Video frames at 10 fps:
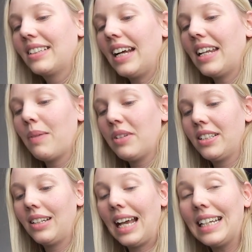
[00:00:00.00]
Dann habe
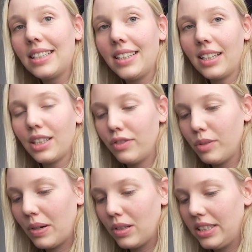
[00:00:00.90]
ich eine leichte Jacke
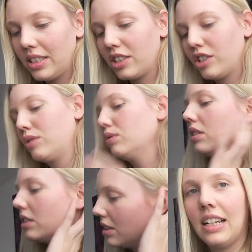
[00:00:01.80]
für Pauline
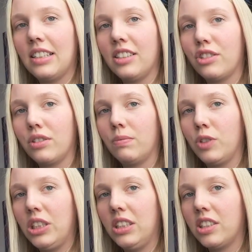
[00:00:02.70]
gesucht. In so einem
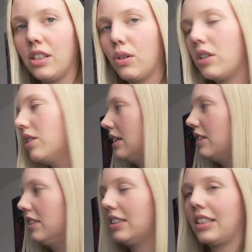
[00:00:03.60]
Jeans-Look.
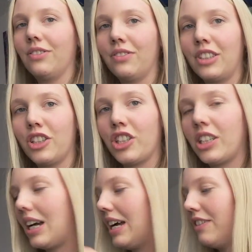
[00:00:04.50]
Und drin
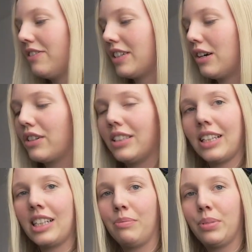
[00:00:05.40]
gestreift, auch in
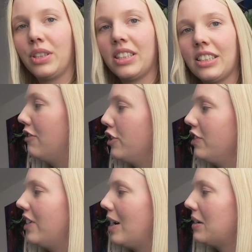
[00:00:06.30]
der Kapuze. Für
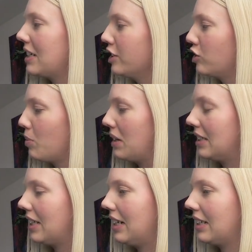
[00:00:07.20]
die wärmeren
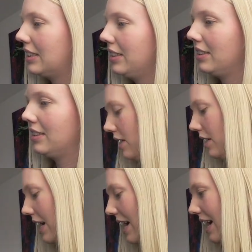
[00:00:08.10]
Sommertage.
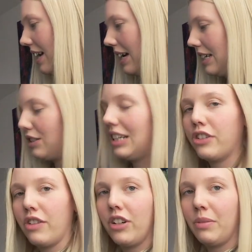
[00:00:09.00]
Ja, also
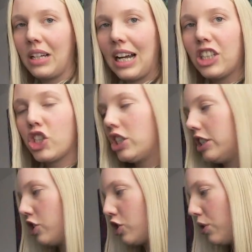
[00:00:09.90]
lasst euch von dem Kreischen
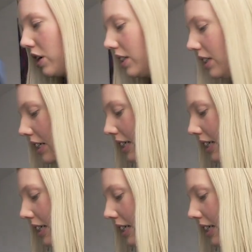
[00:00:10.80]
nicht stören.